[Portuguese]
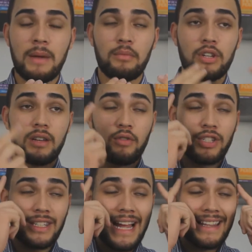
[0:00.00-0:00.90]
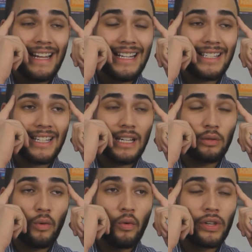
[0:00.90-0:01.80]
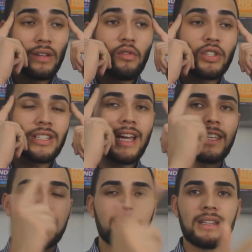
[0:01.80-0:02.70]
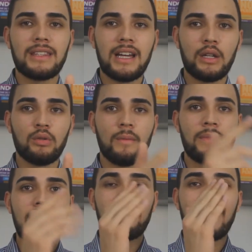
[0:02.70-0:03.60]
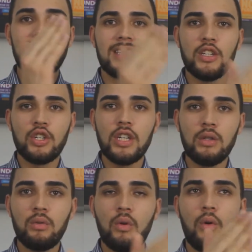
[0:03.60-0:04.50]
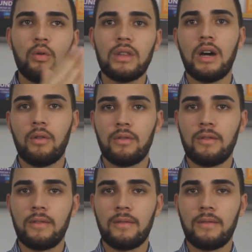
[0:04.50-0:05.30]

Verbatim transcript: porque você está analisando o que você está interpretando. Faz sentido ou não?